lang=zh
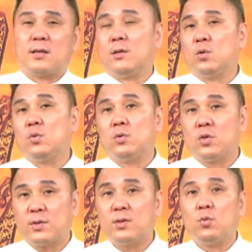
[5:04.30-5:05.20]
程度，
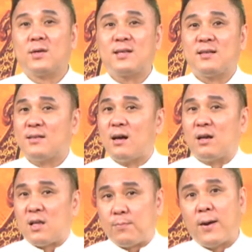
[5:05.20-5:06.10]
就是我在上
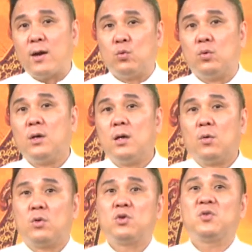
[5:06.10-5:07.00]
个礼拜五
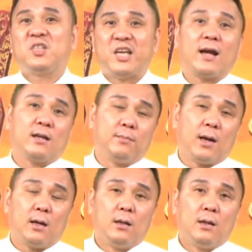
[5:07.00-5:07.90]
我就讲了
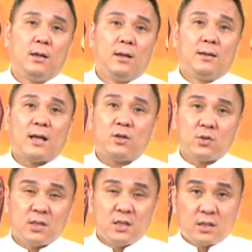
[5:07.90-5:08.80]
嘛，它
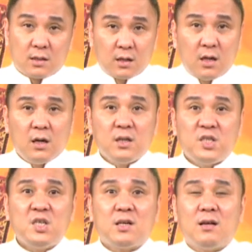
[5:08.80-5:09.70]
就是科
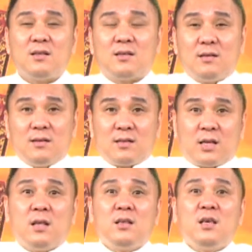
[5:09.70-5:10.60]
技跟
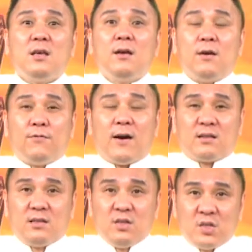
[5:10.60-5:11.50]
成衣
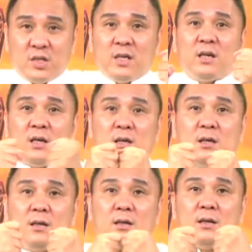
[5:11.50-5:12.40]
纺织结合。